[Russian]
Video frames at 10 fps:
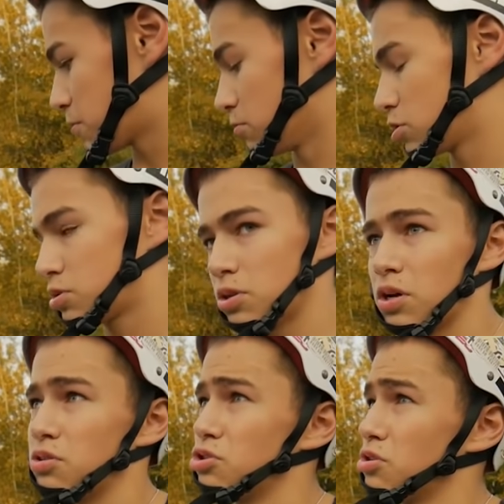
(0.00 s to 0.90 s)
потому что ты
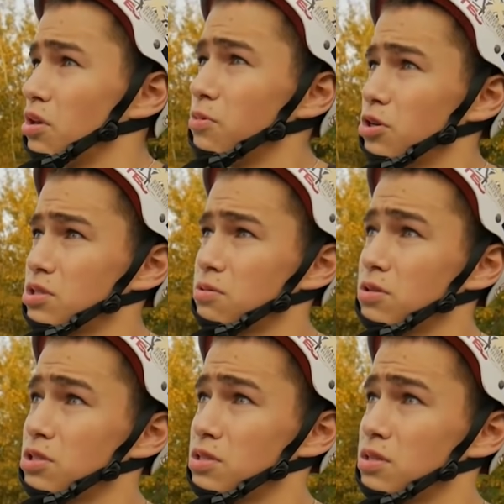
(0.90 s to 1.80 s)
так ничего не добьешься в
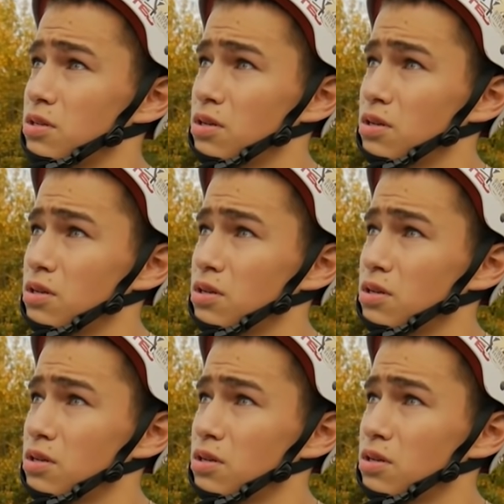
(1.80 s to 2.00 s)
своей жизни.